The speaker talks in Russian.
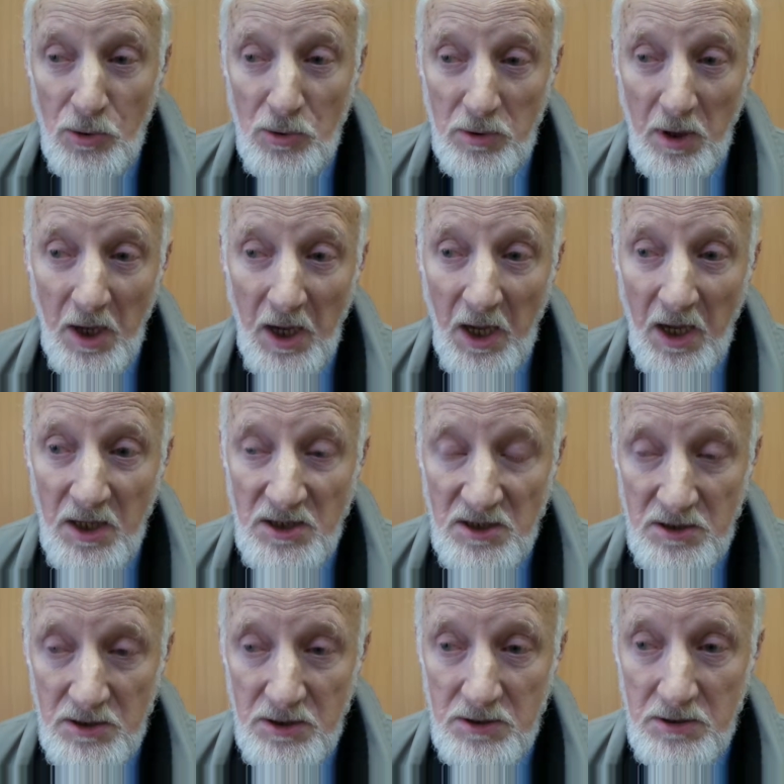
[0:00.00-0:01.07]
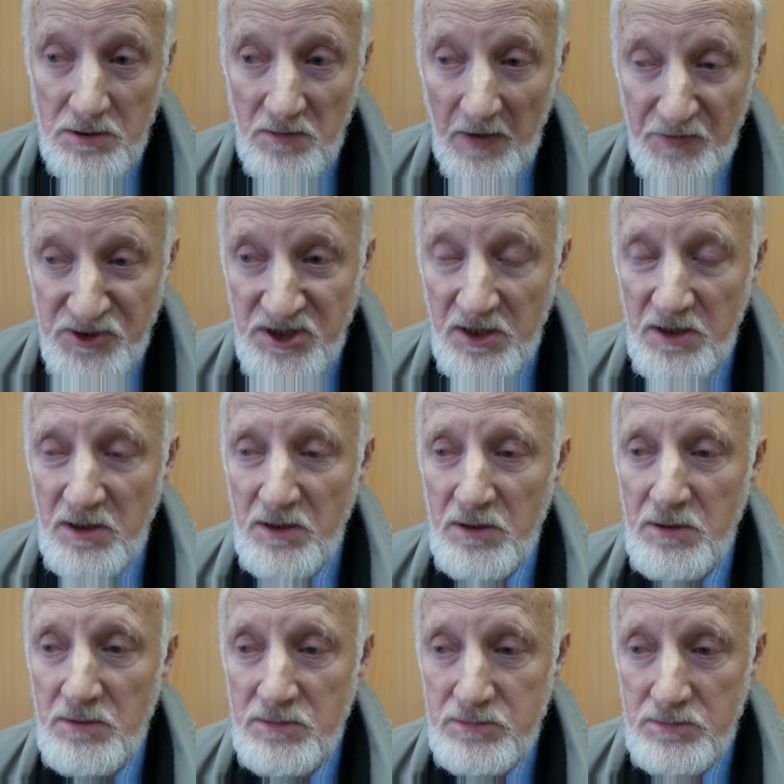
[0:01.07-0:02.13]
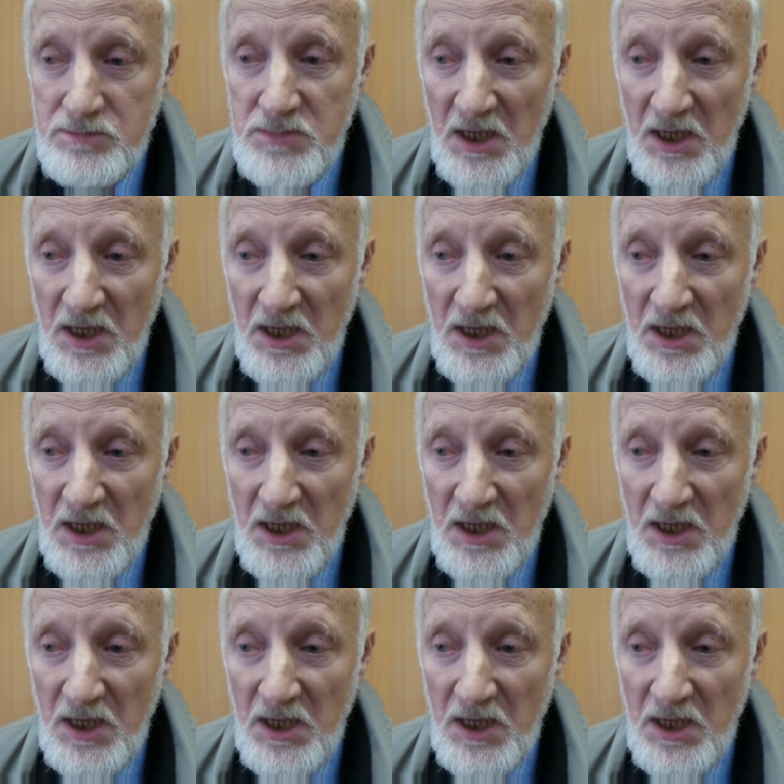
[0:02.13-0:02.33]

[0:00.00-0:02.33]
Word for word: Ну, а э, вообще, э,